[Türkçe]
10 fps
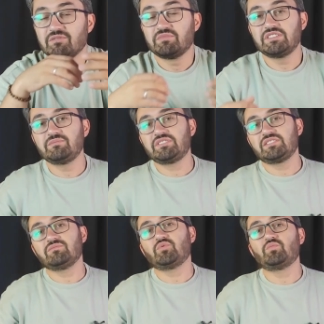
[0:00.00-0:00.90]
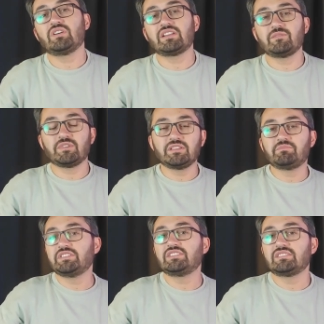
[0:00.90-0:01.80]
Bizim için bu Muharrem ayı
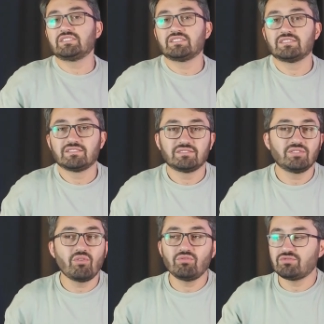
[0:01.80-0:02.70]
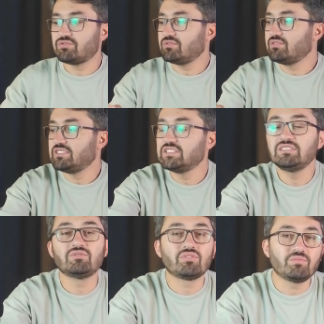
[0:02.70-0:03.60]
bir ne olsun?
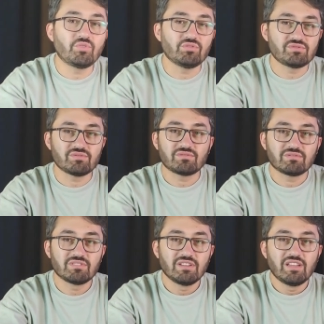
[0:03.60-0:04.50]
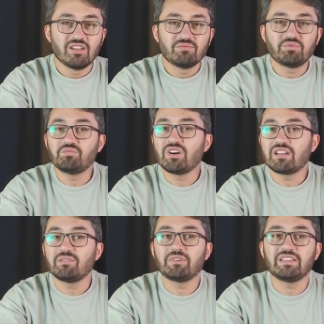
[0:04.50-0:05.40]
Yıl dönümü olsun. Bu
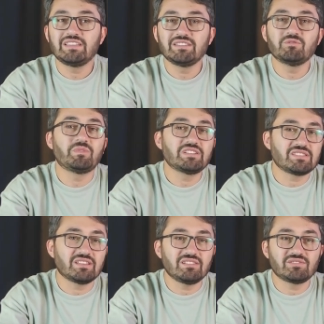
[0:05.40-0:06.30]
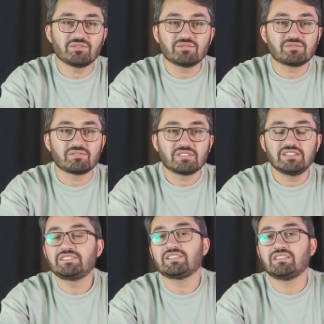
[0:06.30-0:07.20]
Muharrem ayı yeni bir başlangıç olsun.
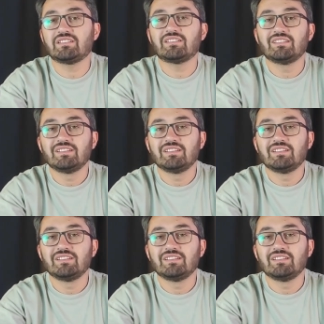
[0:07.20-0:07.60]
İnşallah.